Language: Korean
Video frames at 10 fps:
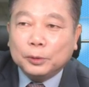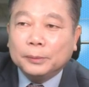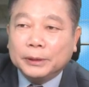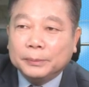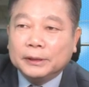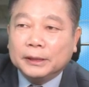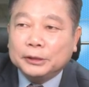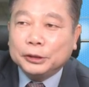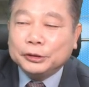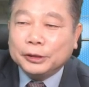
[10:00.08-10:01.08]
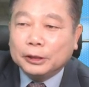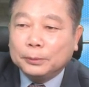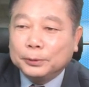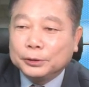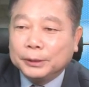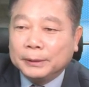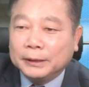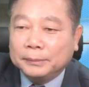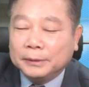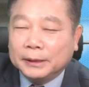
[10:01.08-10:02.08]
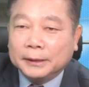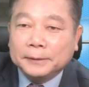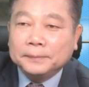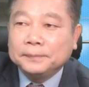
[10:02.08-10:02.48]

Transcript: 포함됩니다. 제시회라고 보시면 됩니다.